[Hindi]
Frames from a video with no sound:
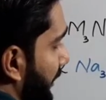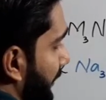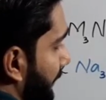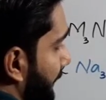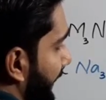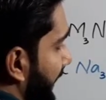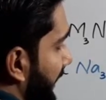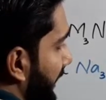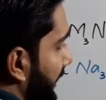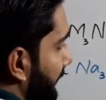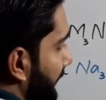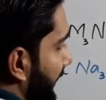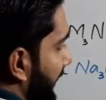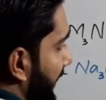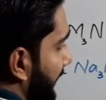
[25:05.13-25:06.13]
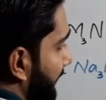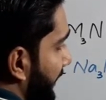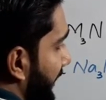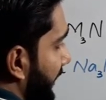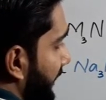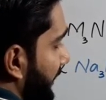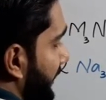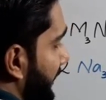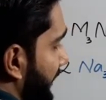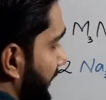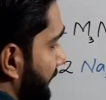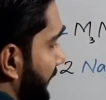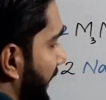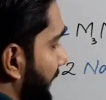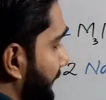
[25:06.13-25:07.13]
बेरिलियम के अलावा
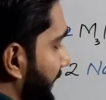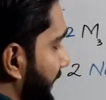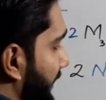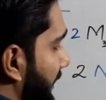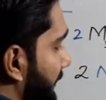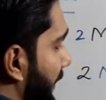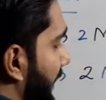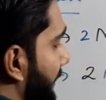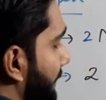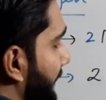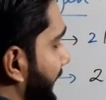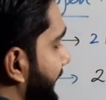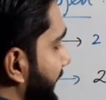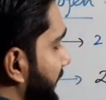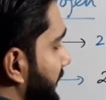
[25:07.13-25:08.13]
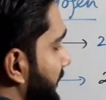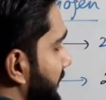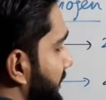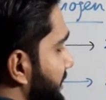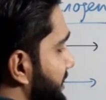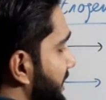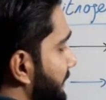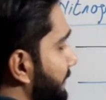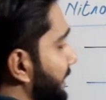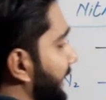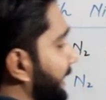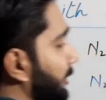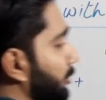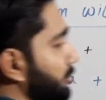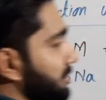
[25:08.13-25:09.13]
तमाम के तमाम मेटल जब
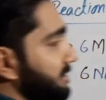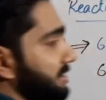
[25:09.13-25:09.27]
नाइट्रोजन